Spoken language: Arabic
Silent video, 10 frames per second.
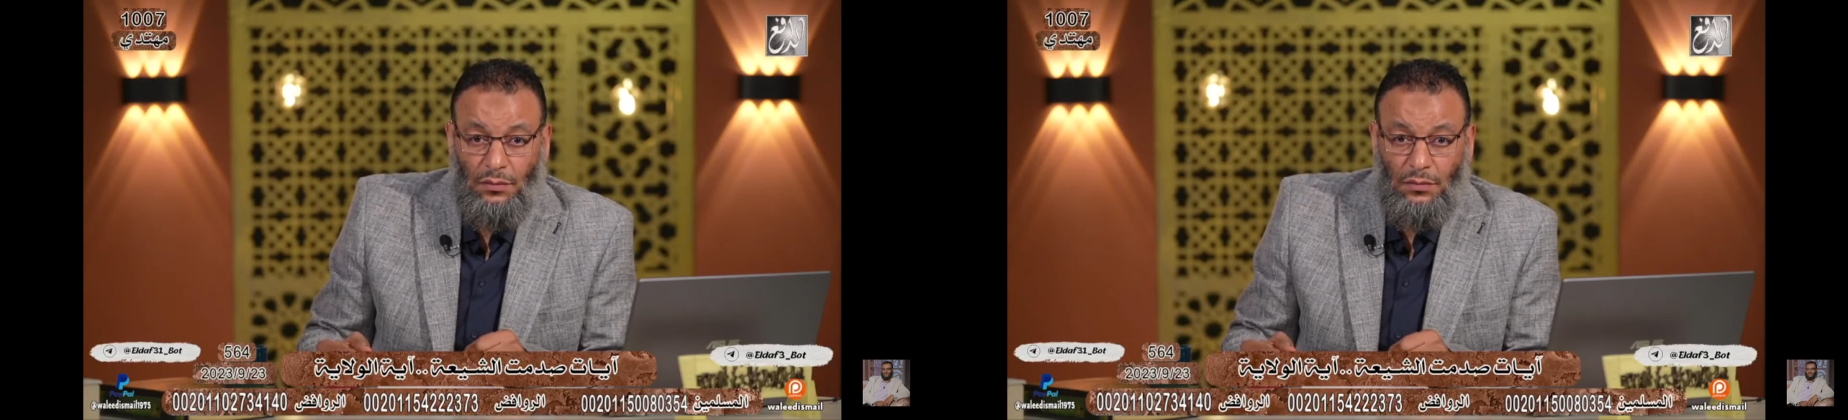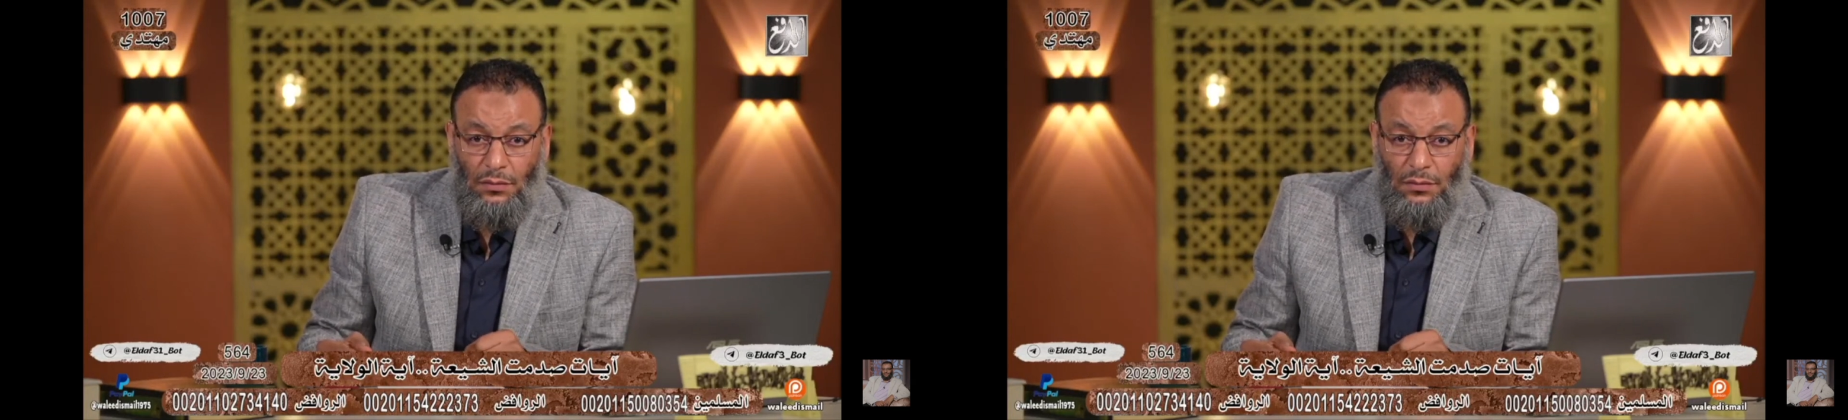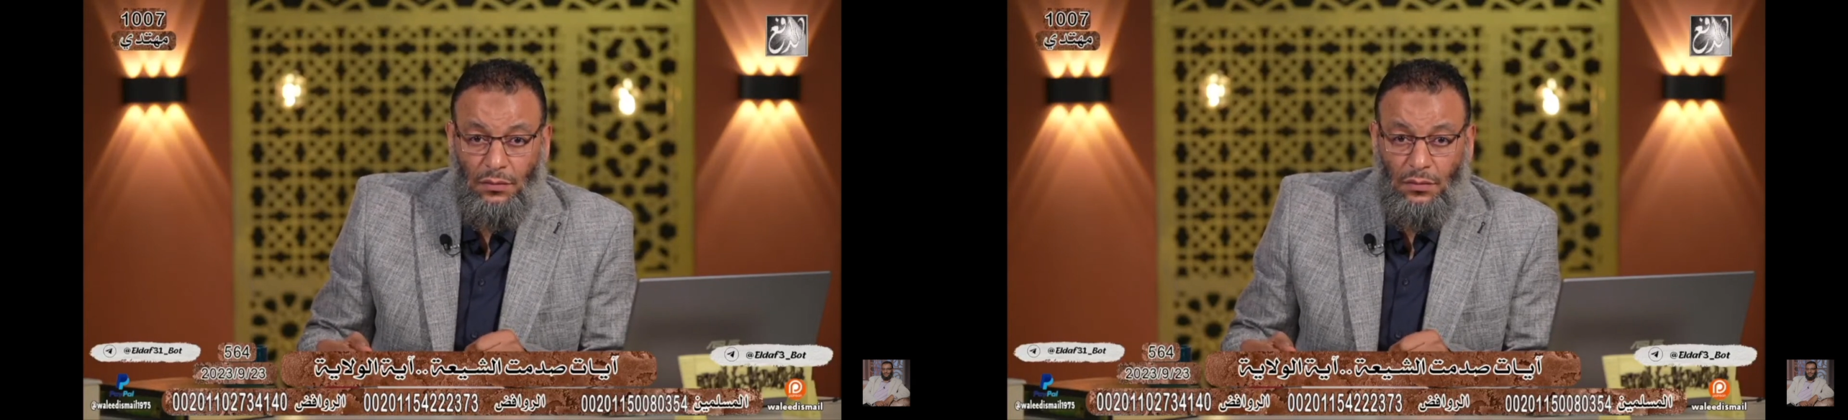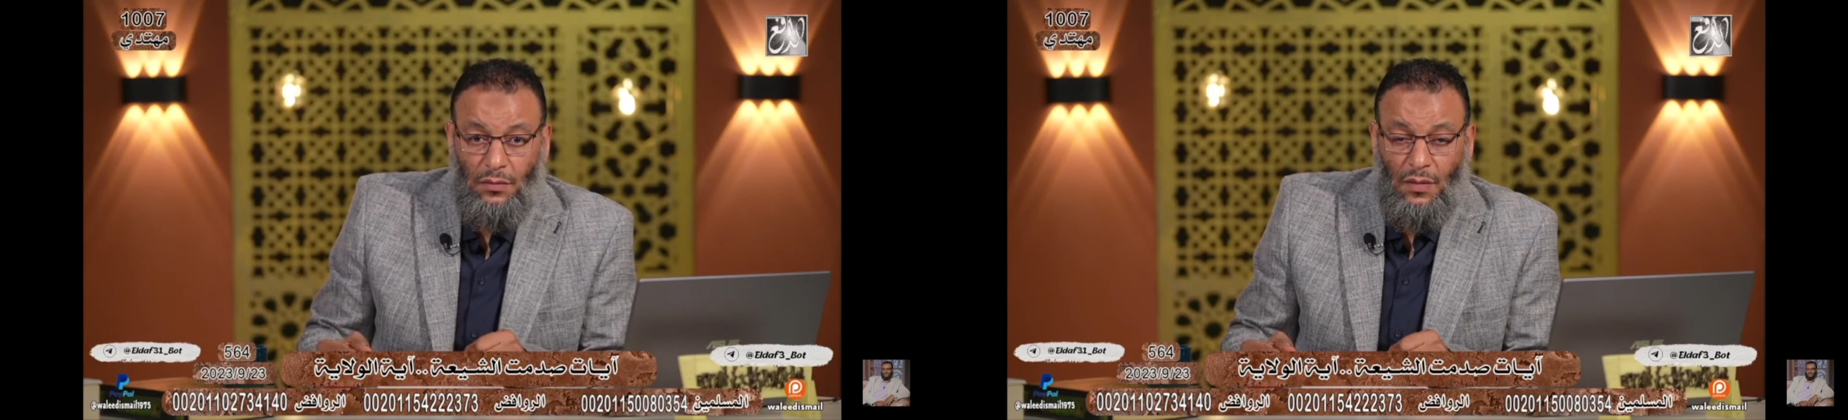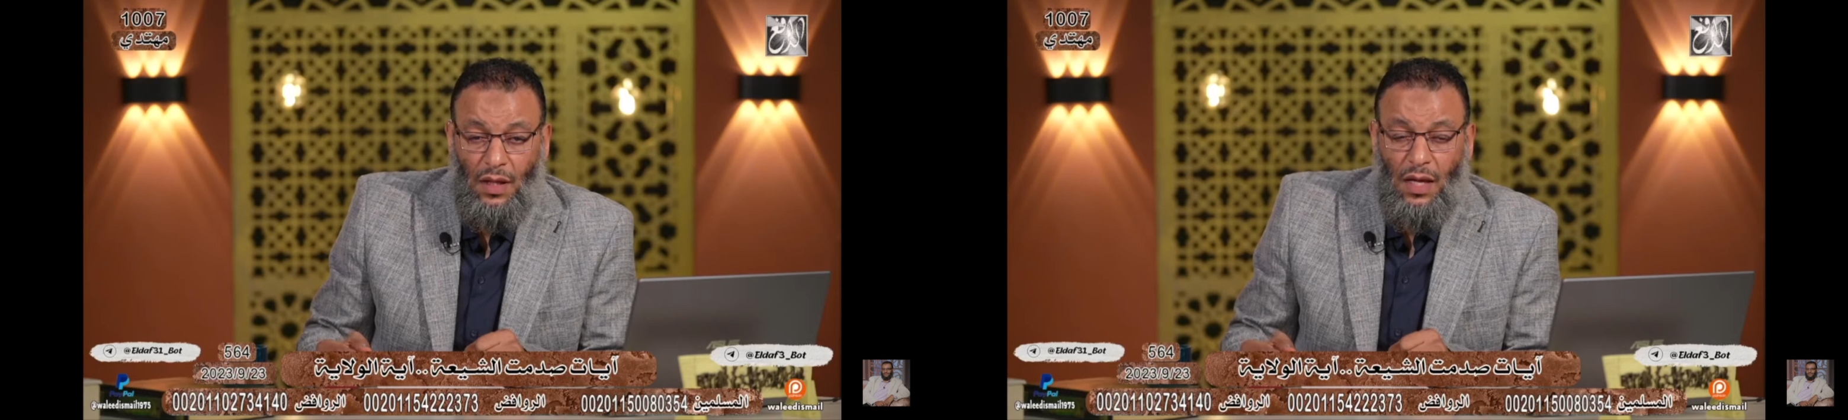صوتي
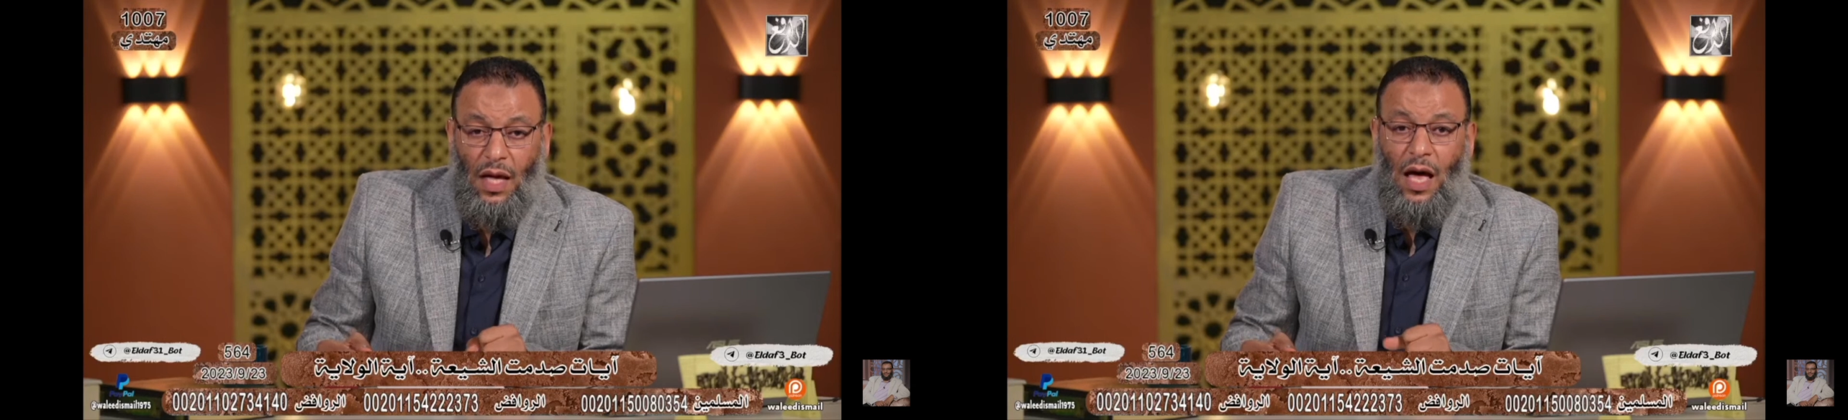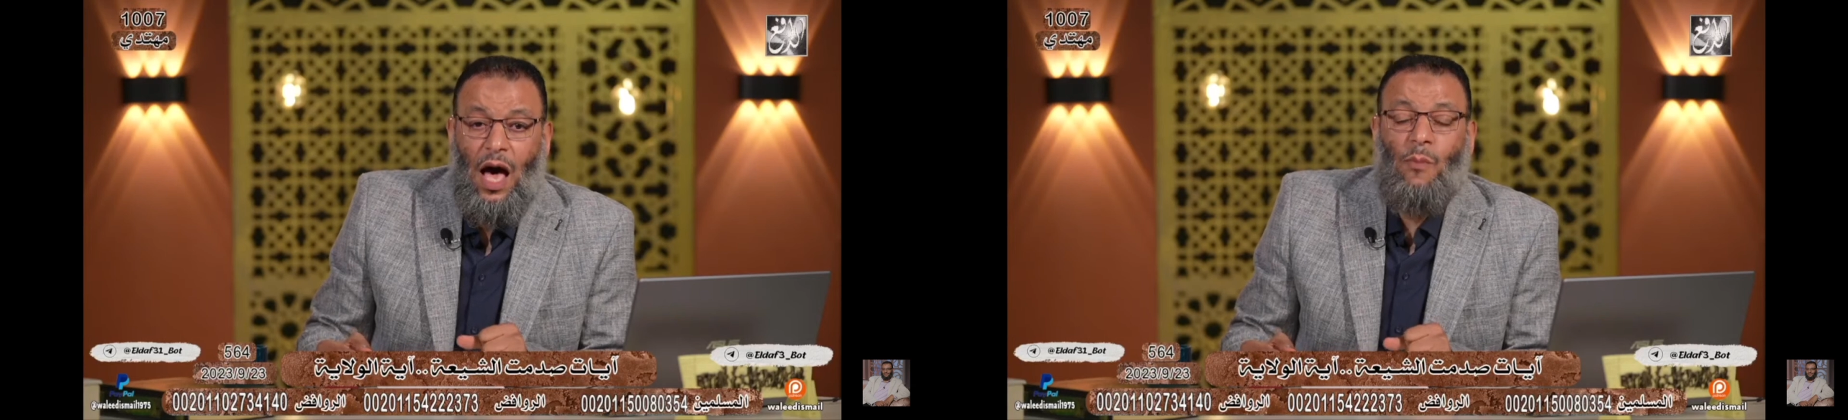خطأ